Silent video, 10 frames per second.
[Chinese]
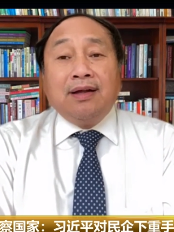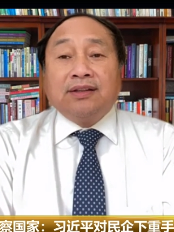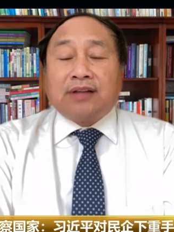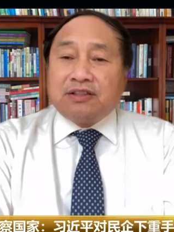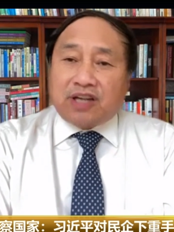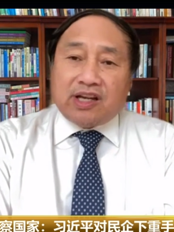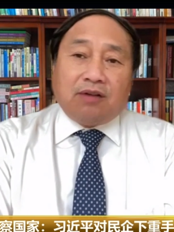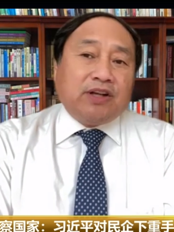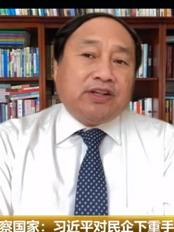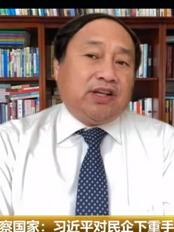但这个
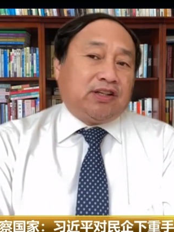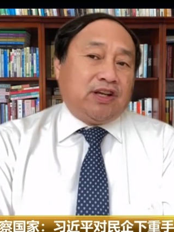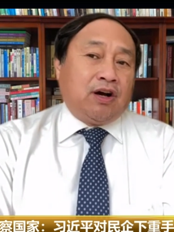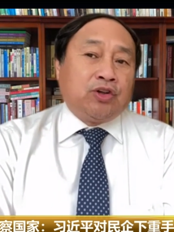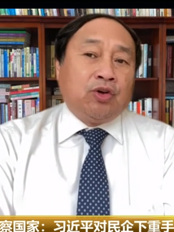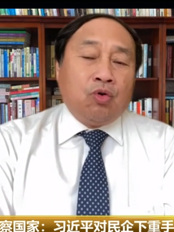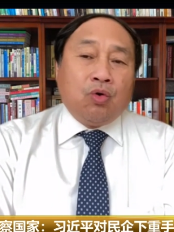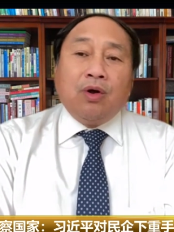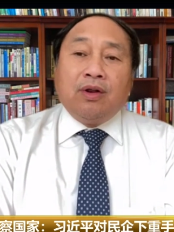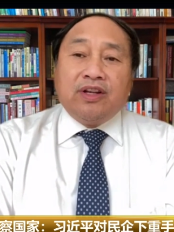问题也要
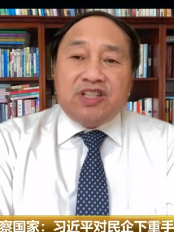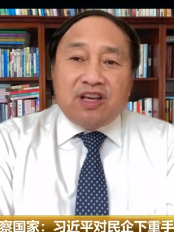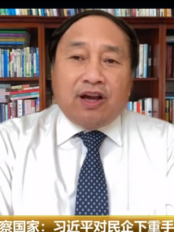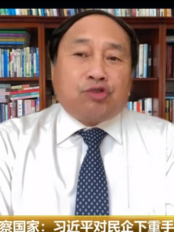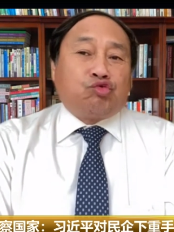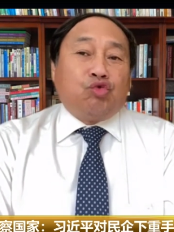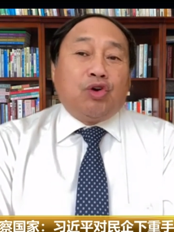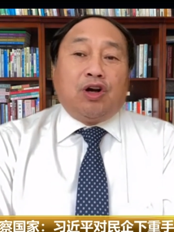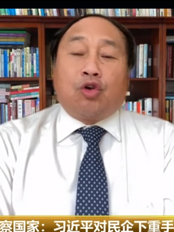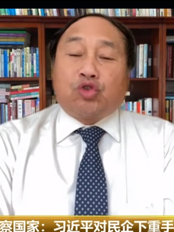由业主
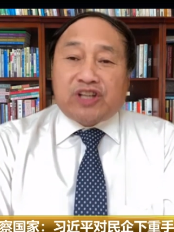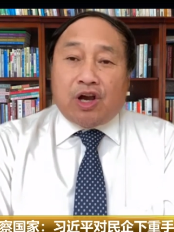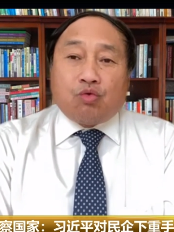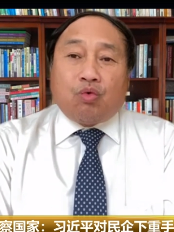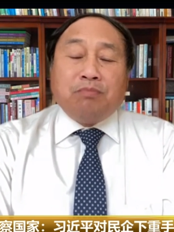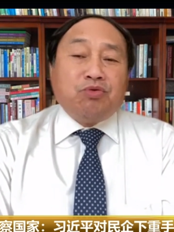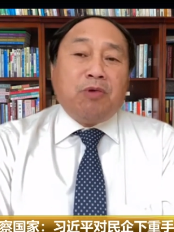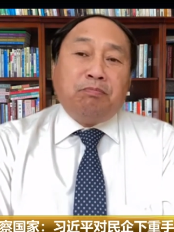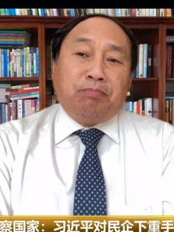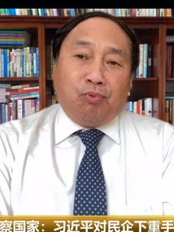和监管部
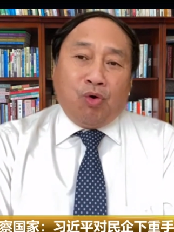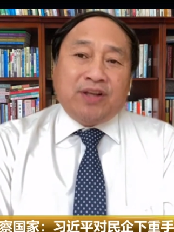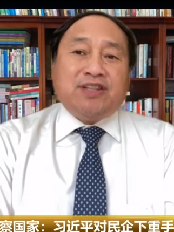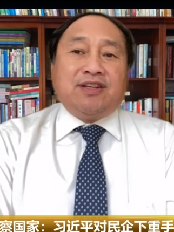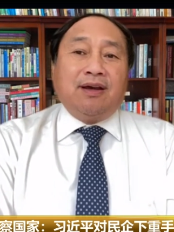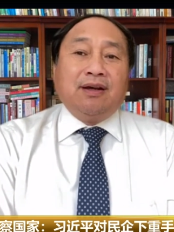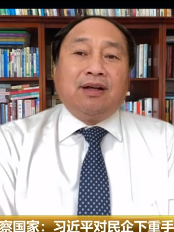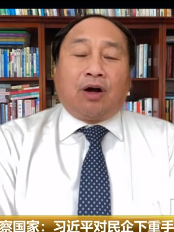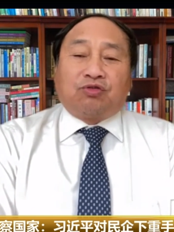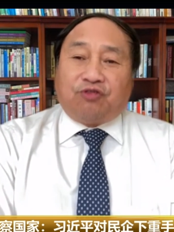门博弈，
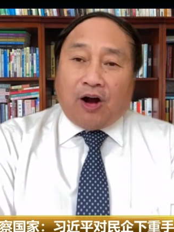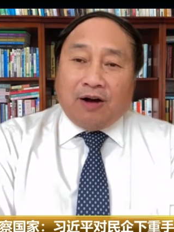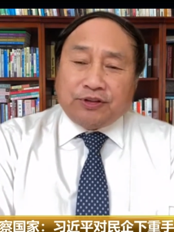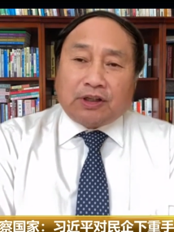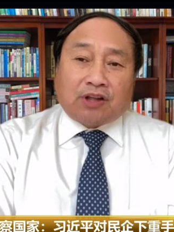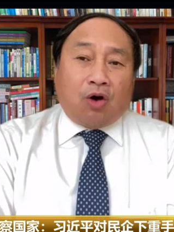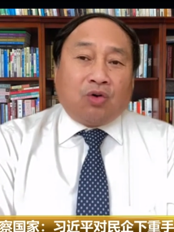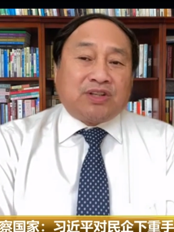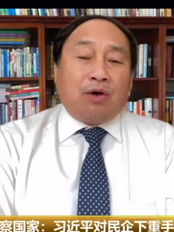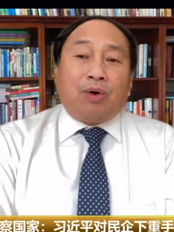要反复的
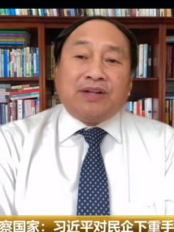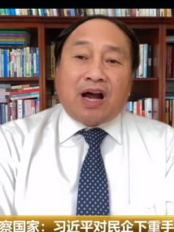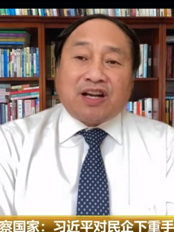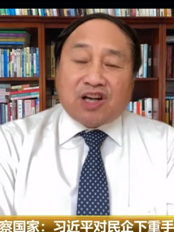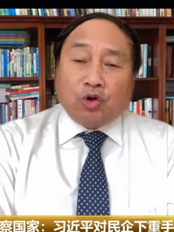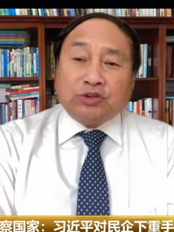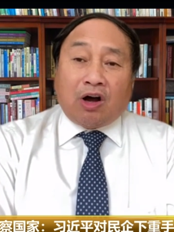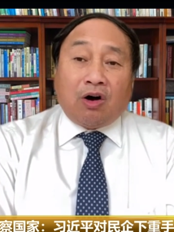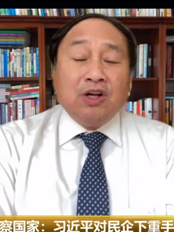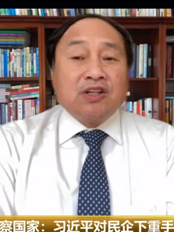讨价还价、商
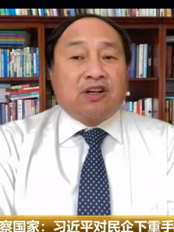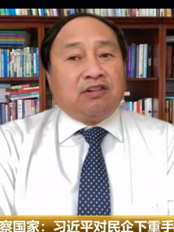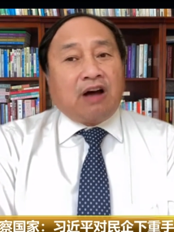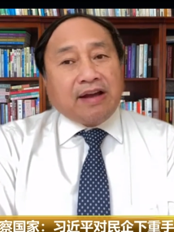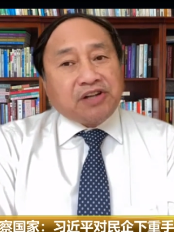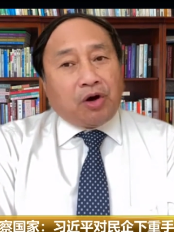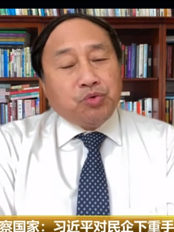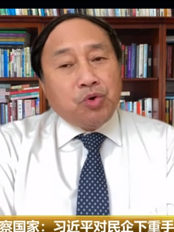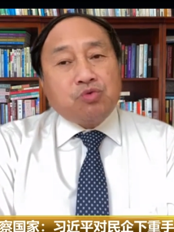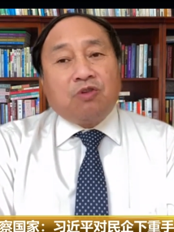讨，可能还是要
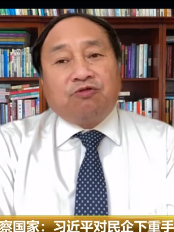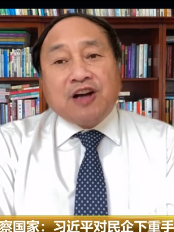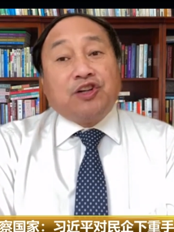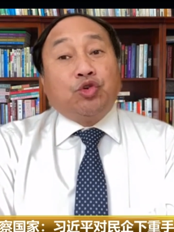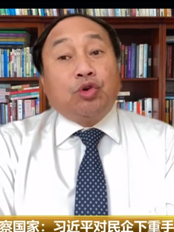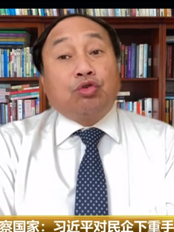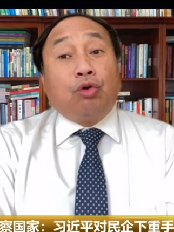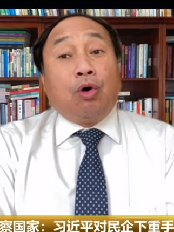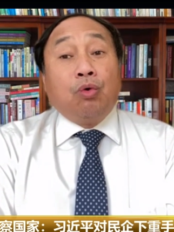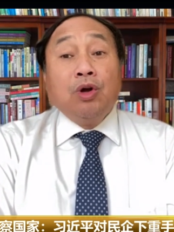允许犯很多
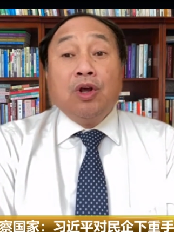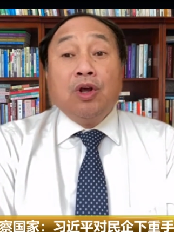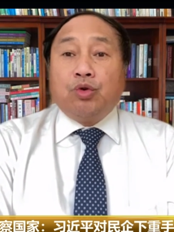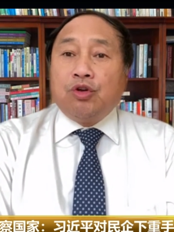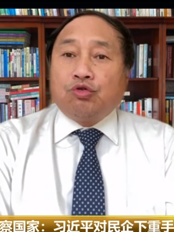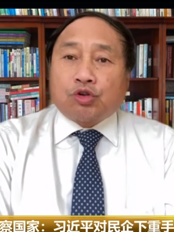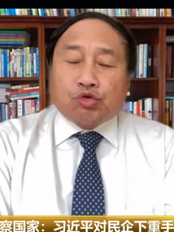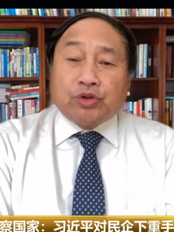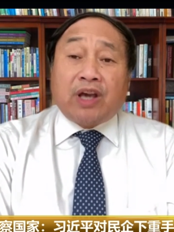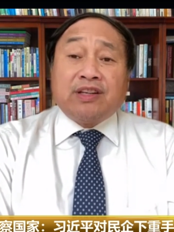错误，允许
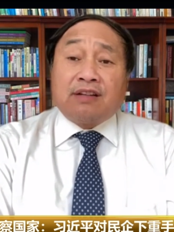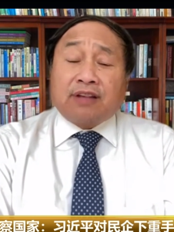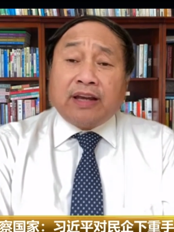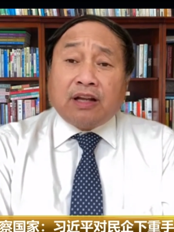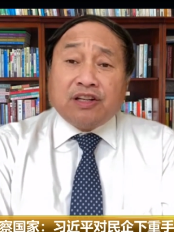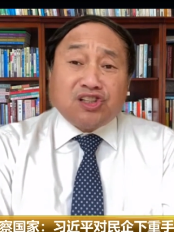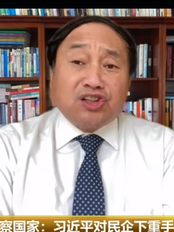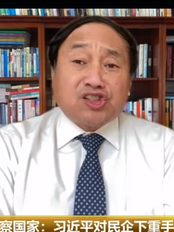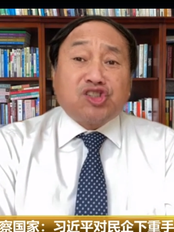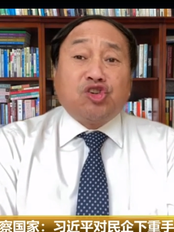出现一些灾难性
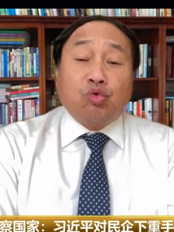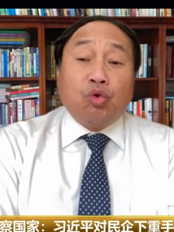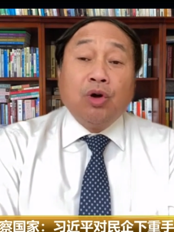的事故